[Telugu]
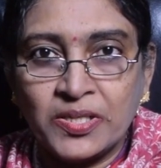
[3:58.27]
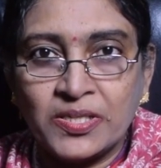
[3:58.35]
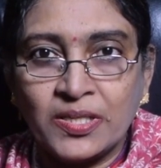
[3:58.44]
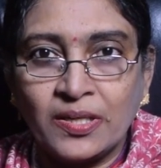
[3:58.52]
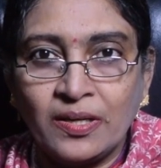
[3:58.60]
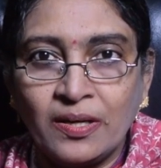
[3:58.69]
షేర్
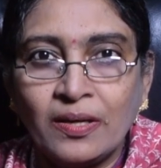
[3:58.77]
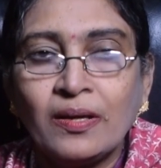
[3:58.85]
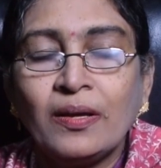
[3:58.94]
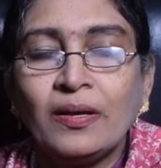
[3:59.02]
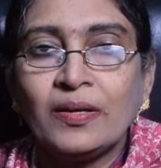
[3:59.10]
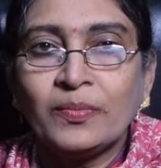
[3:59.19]
చేయండి
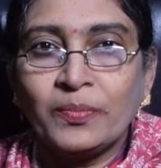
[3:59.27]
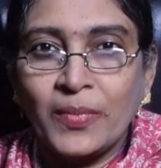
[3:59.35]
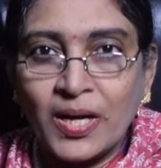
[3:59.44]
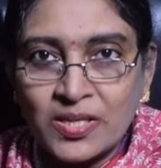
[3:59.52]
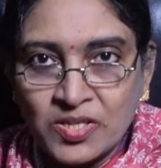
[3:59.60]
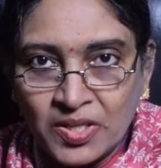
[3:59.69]

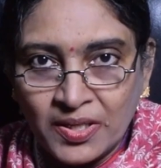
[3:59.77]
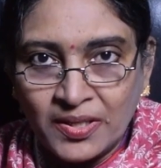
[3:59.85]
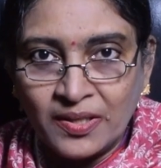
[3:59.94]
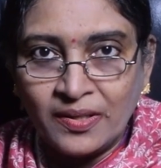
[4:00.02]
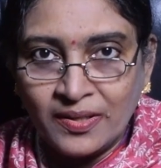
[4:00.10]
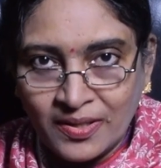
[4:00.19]
మా
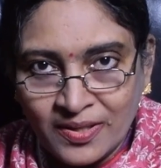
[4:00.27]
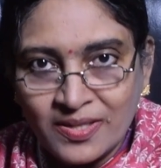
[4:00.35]
ఛానల్ని